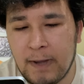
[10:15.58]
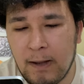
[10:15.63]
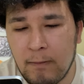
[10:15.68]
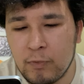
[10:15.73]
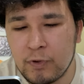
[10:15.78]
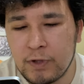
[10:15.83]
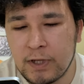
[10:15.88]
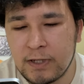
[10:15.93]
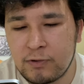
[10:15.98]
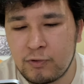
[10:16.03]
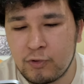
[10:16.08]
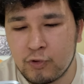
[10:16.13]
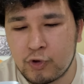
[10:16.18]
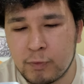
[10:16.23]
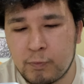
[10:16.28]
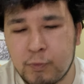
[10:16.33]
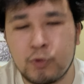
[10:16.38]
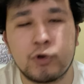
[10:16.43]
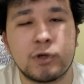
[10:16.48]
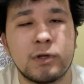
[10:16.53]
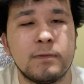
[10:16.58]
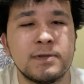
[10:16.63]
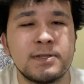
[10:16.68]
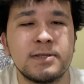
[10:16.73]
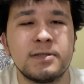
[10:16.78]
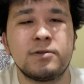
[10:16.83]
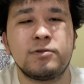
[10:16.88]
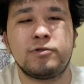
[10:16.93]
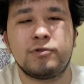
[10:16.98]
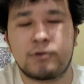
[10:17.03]
ben buna YouTube
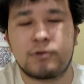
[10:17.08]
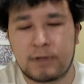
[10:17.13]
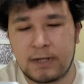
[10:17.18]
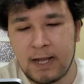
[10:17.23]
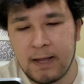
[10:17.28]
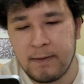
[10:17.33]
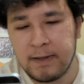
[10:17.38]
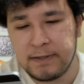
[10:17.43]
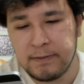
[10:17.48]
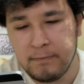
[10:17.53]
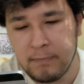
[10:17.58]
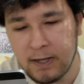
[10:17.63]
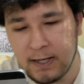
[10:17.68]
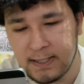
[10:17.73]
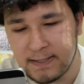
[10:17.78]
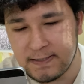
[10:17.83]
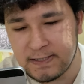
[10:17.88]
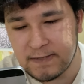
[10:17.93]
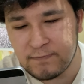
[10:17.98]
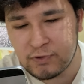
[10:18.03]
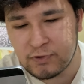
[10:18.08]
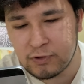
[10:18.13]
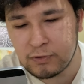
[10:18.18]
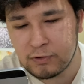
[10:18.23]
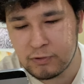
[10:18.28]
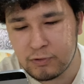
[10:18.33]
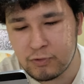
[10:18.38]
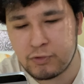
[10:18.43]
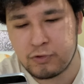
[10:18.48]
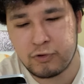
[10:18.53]
uygulamasını yükleyemedim maalesef
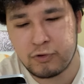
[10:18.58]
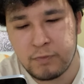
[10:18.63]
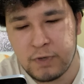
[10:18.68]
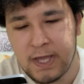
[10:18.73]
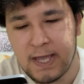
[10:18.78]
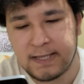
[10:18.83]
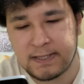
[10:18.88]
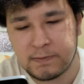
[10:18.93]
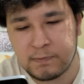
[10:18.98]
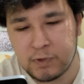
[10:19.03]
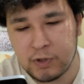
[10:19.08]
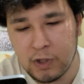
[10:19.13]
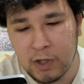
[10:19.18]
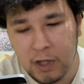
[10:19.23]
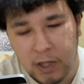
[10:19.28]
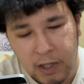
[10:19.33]
çünkü sürümü yetmiyor.